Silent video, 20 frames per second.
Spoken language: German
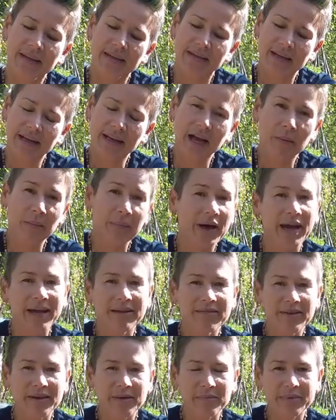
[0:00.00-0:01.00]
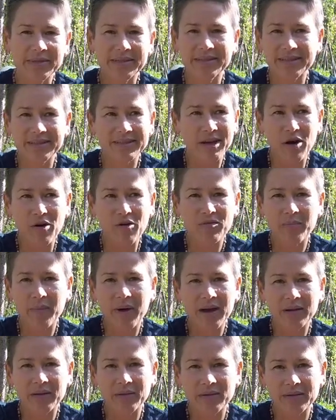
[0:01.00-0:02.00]
da kann man einfach ein bisschen drauf
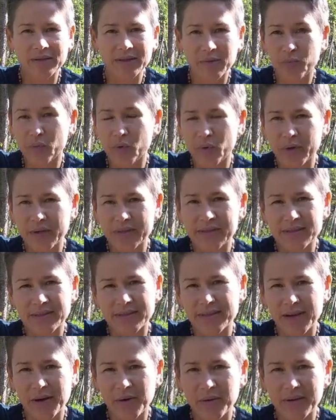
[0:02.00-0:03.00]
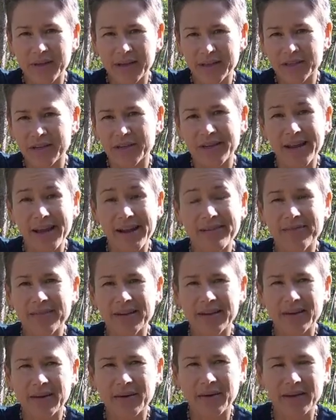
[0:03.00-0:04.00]
machen und dann beruhigt sich die Haut ganz schnell
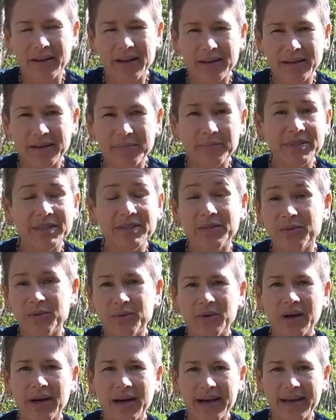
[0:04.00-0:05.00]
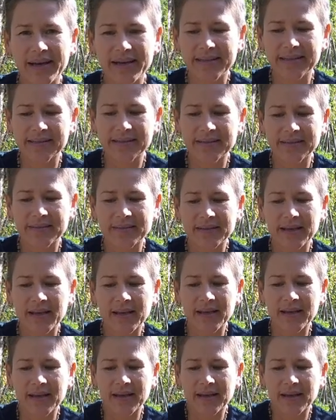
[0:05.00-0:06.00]
wieder oder nimmt den Juckreiz.
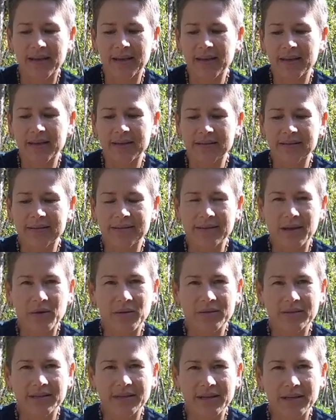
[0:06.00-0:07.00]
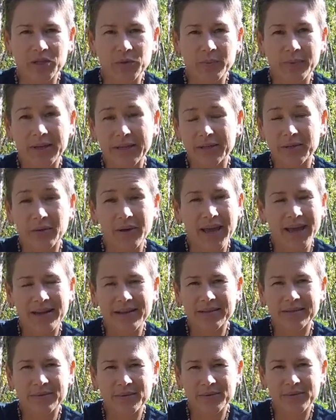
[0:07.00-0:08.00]
Es ist auch ein sehr
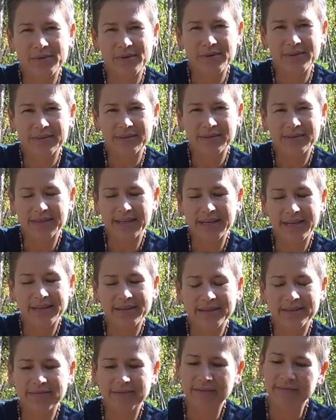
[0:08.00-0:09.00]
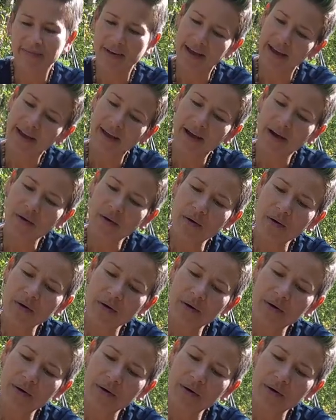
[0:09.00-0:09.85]
spirituelles Öl. Es ist ähnlich wie Weihrauch.